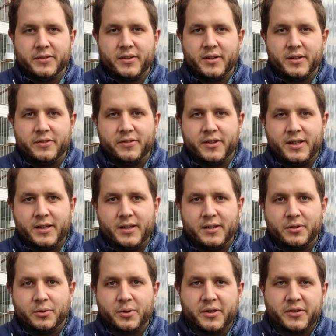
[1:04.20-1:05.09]
sehr
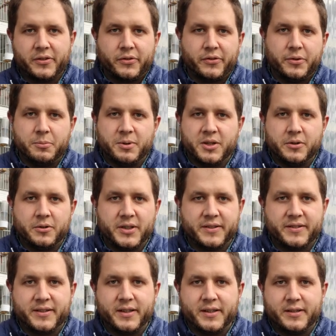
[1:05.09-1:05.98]
wenig. Oder es ist für mich auch
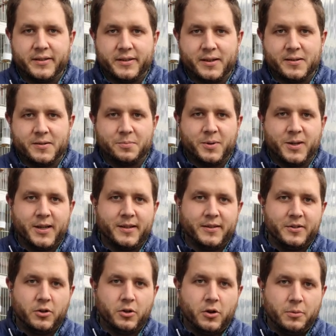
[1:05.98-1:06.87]
sehr
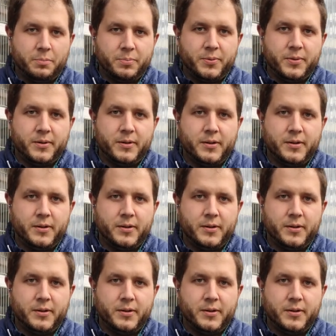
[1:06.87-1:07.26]
intransparent, ob